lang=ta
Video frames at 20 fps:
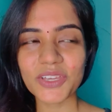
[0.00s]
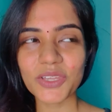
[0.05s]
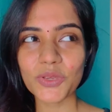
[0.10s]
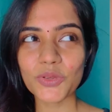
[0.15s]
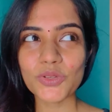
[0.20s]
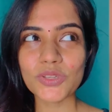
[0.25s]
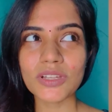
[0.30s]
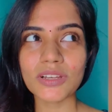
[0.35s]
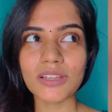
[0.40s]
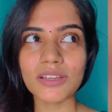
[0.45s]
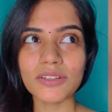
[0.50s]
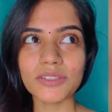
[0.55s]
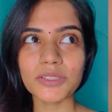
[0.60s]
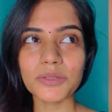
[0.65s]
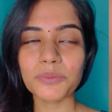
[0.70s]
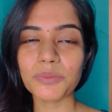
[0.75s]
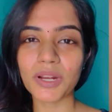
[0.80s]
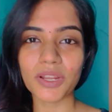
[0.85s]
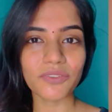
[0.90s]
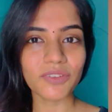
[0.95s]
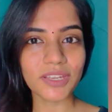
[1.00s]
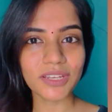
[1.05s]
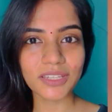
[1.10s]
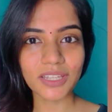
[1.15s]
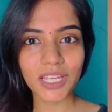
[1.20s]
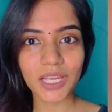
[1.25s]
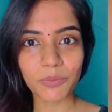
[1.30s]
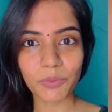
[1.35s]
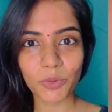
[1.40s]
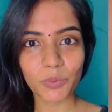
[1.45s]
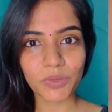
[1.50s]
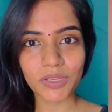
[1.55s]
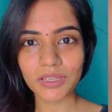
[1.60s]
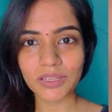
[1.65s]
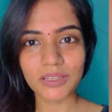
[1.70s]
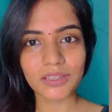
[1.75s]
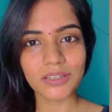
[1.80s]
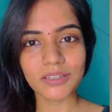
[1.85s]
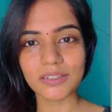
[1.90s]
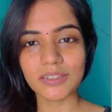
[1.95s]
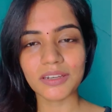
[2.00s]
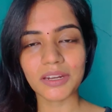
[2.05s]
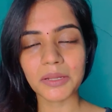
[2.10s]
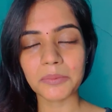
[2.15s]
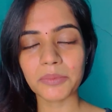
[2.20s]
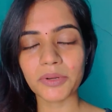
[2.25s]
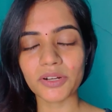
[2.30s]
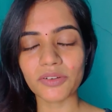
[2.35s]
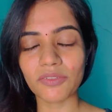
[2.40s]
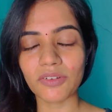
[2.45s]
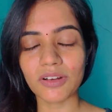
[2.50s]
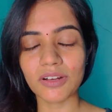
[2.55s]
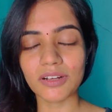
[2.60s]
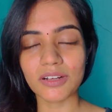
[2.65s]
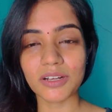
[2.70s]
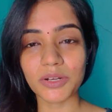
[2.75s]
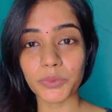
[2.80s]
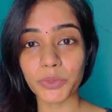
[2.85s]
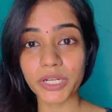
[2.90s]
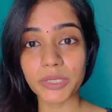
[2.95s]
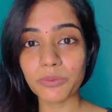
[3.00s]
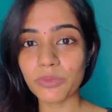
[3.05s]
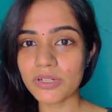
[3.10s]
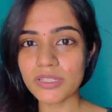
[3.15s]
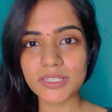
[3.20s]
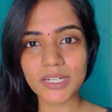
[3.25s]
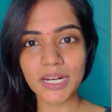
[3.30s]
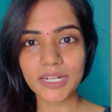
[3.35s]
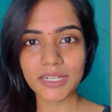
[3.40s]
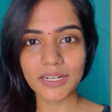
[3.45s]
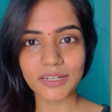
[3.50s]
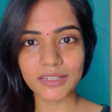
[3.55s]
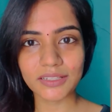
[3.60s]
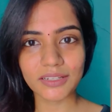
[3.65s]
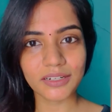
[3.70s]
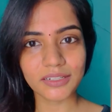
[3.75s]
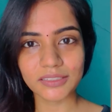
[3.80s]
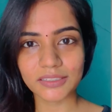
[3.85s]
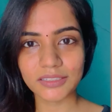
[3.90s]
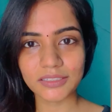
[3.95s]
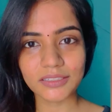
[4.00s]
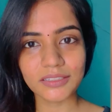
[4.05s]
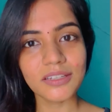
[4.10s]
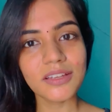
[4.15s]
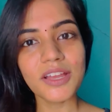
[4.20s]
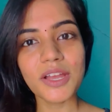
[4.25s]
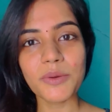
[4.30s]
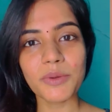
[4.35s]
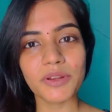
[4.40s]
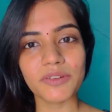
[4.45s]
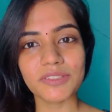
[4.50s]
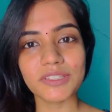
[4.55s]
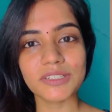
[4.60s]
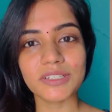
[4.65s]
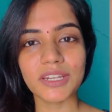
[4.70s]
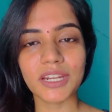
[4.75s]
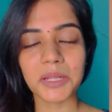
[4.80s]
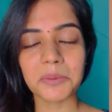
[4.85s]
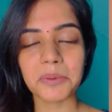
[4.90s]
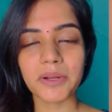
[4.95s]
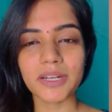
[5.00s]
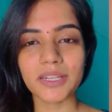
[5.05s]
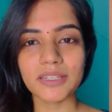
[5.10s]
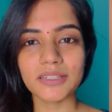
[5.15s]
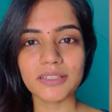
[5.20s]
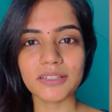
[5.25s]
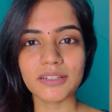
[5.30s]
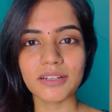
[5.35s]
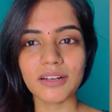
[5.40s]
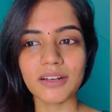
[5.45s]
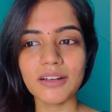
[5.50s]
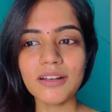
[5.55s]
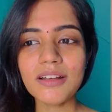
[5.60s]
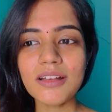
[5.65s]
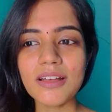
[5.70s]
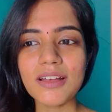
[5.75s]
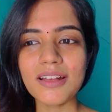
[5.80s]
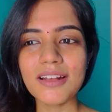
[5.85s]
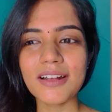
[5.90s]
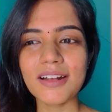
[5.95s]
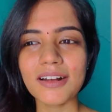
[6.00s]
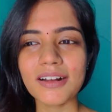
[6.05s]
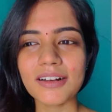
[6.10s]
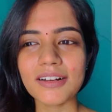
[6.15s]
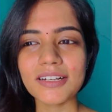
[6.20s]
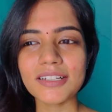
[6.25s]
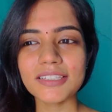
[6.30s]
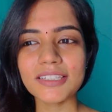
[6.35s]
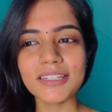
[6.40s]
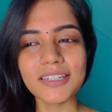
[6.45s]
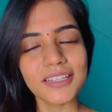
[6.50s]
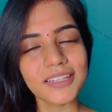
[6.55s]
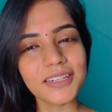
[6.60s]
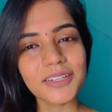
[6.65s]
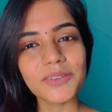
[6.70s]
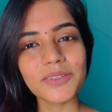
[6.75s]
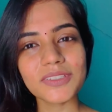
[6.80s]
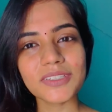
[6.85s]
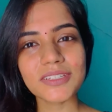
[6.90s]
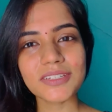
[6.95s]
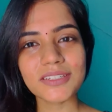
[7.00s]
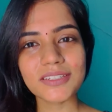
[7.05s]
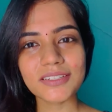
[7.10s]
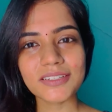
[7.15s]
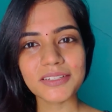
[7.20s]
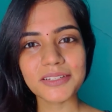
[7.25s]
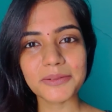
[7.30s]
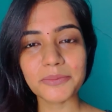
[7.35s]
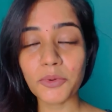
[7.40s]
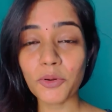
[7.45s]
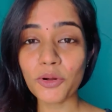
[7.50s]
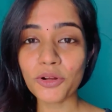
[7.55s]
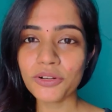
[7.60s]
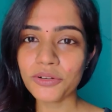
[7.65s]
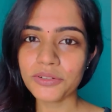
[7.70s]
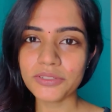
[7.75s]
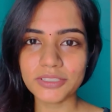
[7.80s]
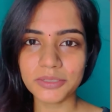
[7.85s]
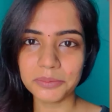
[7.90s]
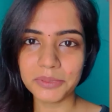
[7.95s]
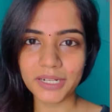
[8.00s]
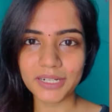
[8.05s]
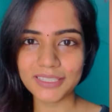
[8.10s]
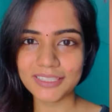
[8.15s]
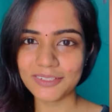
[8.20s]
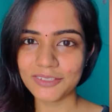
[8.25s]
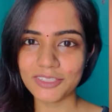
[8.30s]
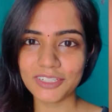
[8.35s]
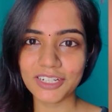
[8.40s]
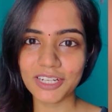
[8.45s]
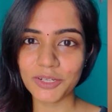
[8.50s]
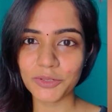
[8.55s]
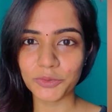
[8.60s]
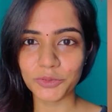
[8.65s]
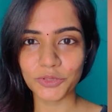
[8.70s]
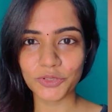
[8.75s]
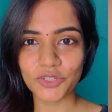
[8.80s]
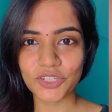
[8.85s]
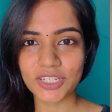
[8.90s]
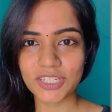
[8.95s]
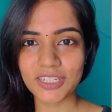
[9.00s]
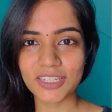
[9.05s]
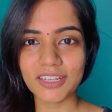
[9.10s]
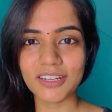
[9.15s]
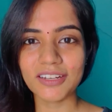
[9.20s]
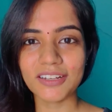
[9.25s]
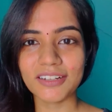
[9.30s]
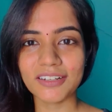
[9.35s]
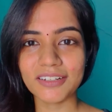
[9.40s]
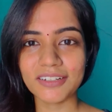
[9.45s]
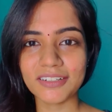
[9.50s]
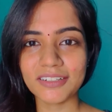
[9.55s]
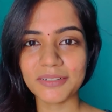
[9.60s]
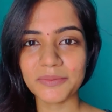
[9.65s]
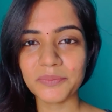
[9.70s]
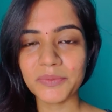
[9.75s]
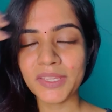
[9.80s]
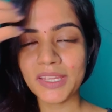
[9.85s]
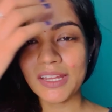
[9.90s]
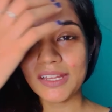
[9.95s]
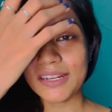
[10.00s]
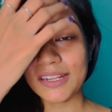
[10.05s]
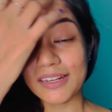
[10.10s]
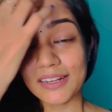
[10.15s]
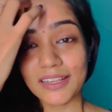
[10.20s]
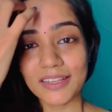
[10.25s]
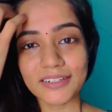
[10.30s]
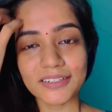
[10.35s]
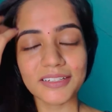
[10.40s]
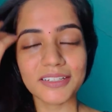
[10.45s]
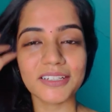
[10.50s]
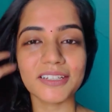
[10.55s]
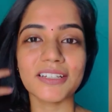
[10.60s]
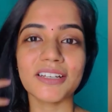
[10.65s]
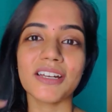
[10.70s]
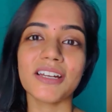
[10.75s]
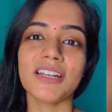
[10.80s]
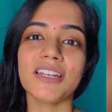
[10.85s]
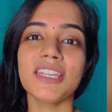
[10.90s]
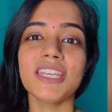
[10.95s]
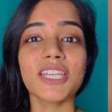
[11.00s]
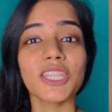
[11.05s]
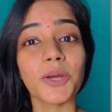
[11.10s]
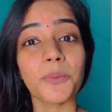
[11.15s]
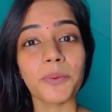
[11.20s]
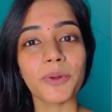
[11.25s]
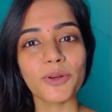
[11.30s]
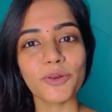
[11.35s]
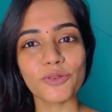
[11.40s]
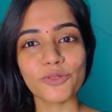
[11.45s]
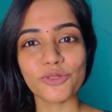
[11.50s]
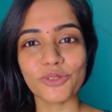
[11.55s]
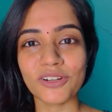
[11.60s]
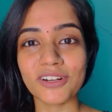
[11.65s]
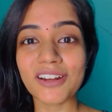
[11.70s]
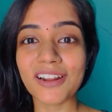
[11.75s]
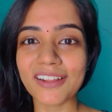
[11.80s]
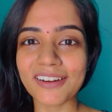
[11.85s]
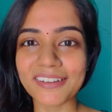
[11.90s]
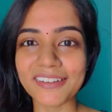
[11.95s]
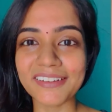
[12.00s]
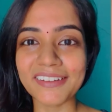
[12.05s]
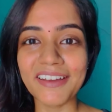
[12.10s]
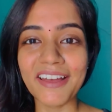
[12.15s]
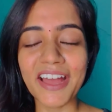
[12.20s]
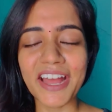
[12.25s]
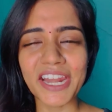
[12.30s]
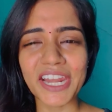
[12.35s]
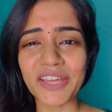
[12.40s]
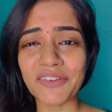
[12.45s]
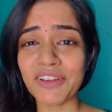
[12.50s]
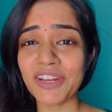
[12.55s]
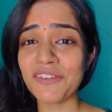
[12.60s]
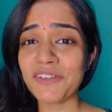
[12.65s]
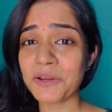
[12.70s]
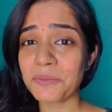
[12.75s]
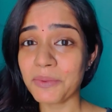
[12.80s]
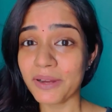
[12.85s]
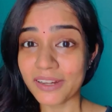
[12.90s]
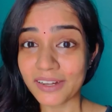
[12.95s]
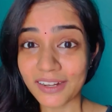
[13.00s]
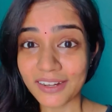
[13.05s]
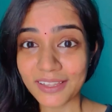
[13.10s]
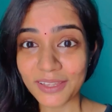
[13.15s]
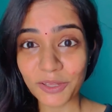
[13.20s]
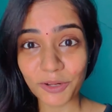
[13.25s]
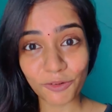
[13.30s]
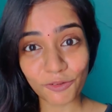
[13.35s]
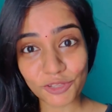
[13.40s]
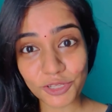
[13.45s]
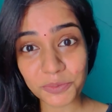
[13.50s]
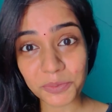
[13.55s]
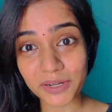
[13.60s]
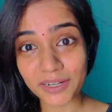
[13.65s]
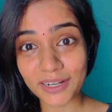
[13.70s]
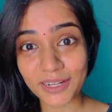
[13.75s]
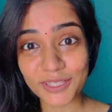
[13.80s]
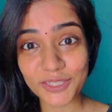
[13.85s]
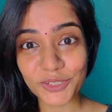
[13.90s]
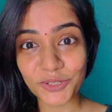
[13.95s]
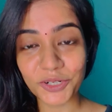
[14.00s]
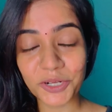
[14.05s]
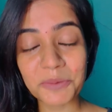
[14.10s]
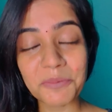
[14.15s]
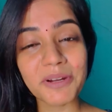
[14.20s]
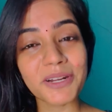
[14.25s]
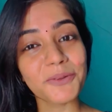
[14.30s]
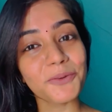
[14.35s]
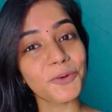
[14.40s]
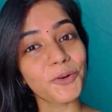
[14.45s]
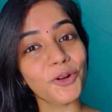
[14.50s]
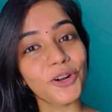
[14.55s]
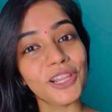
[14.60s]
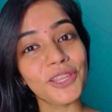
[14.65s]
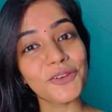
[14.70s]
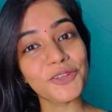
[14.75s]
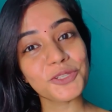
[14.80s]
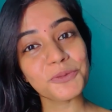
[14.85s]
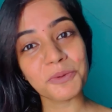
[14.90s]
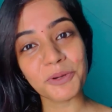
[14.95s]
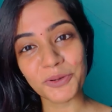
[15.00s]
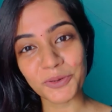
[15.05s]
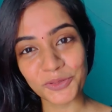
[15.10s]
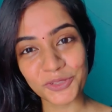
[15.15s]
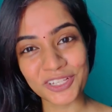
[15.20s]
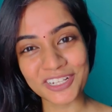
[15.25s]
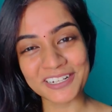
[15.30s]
யூஸ்வலாக வந்து பிரவீன் தான் எப்போவுமே டிரெக்ட் பண்ணுவான் ஒயிட் போர்ட் ஸ்டார்ட் ஆனதுலேருந்து பிரவீன் தான் டிரெக்ட் பண்ணிகிட்டு இருக்கான் திடீர்னு வந்துட்டு மோகன் ஒரு ஸ்கிரிப்ட் எடுத்துகிட்டு வந்திருக்காரு ஒத்துஜி நல்லா இருக்கு நீங்கள் தான் பண்ணணும்னு சொல்றாரு நான் வேணா வேறு பெட்டரான ஹீரோன் வச்சு பண்ணலான்னு சொன்னேன் பட் அவர் உங்களை தான் வச்சு பண்ணணும்னு